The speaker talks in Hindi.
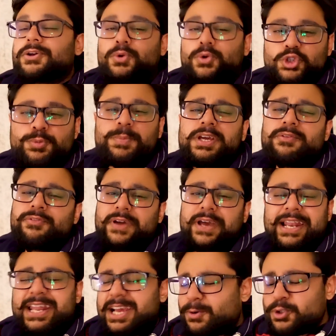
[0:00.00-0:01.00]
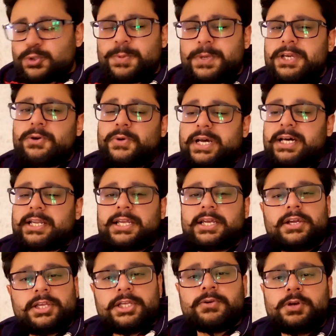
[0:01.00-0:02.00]
कुछ भी फैल या कुछ भी हो यार
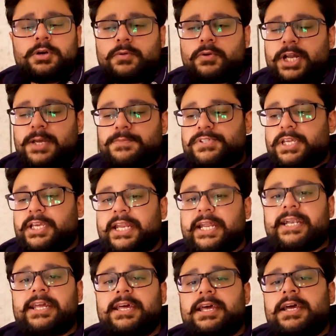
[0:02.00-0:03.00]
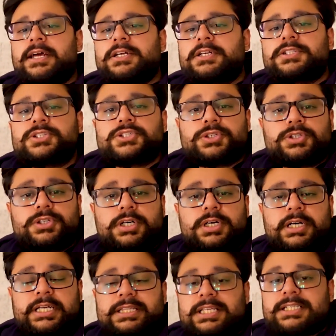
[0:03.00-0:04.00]
यू नो वट आई एम सींग राइट सो
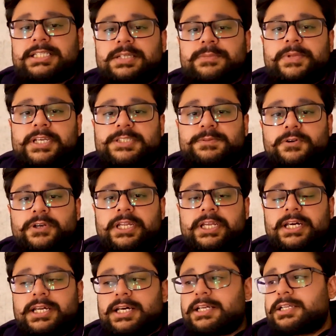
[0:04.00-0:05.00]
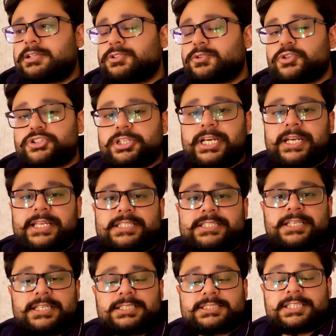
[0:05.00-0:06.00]
इतना ज़्यादा मतलब हमने एक्सप्लोर नहीं करा सोशली
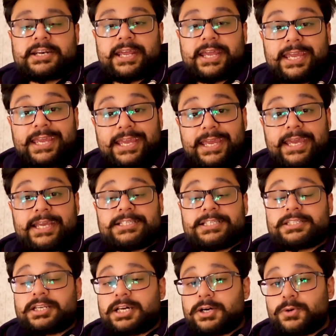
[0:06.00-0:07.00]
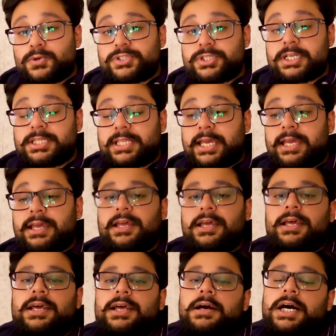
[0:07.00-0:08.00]
डिस्टेंस्ड रहे हैं जितना हो सकता है
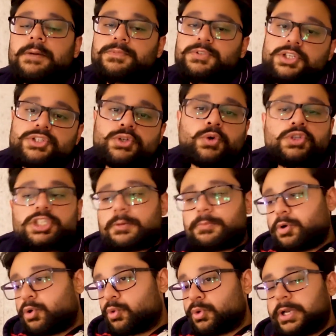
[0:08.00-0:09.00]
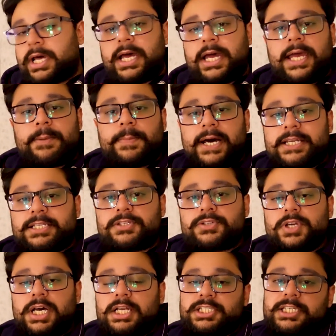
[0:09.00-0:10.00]
अब जिसको जब होना है बाई
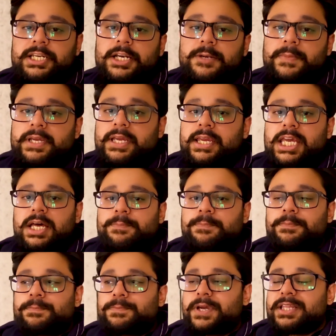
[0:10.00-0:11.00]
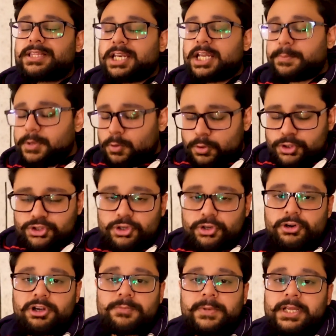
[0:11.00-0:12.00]
चांस की आज की डेट में ये कि आप कितना भी कोशिश
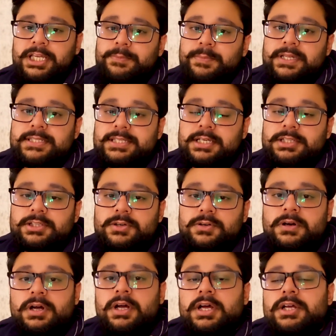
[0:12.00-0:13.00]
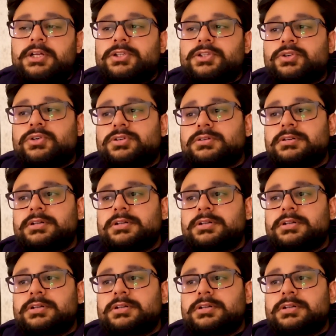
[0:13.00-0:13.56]
कर लो आप नहीं बच सकते हो तो